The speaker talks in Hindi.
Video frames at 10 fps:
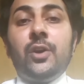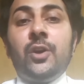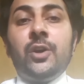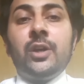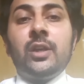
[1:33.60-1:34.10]

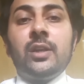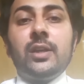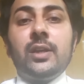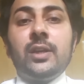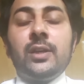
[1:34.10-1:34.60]
और
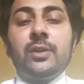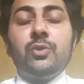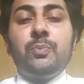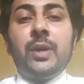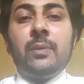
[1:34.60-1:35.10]

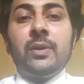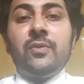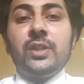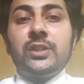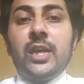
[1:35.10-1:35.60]
कोई प्रामा
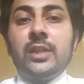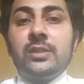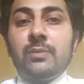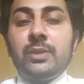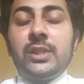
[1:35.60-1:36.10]
फेशाए
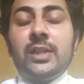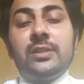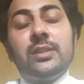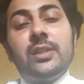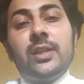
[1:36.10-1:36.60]
समझ
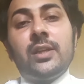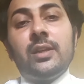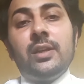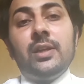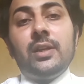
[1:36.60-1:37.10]
आती है
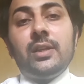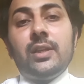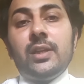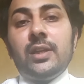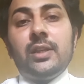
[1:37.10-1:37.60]

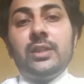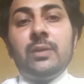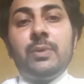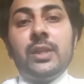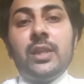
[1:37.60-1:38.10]
कि
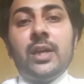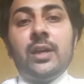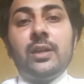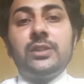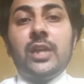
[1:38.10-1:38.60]
ये बंदा
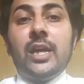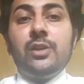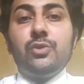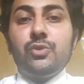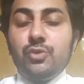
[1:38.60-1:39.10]

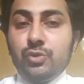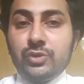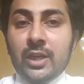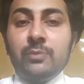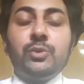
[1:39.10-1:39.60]
चाइल्ड को कोई
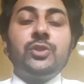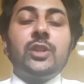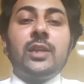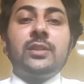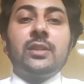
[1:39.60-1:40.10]
नुकसान
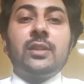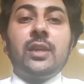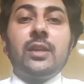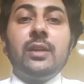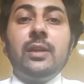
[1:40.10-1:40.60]
पहुंचा
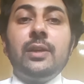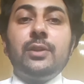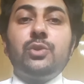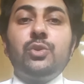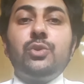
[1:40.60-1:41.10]
सकता है
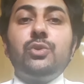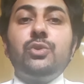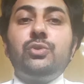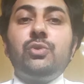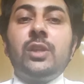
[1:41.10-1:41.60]
तो
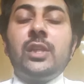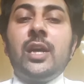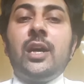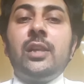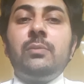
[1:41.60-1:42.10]
उस सूरत
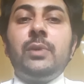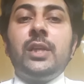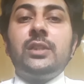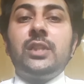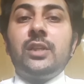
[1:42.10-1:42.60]
हाल
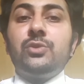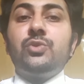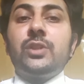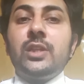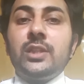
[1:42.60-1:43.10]
में जज
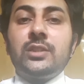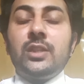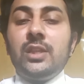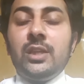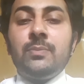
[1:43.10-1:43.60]
उसकी
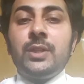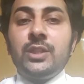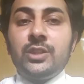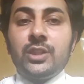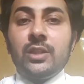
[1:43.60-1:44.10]
कस्टडी की
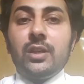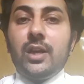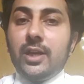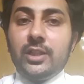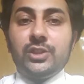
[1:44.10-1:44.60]
पटिशन
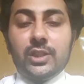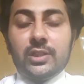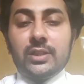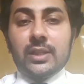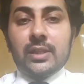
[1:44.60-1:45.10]
खारिज
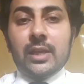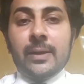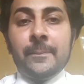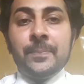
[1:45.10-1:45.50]
कर सकता है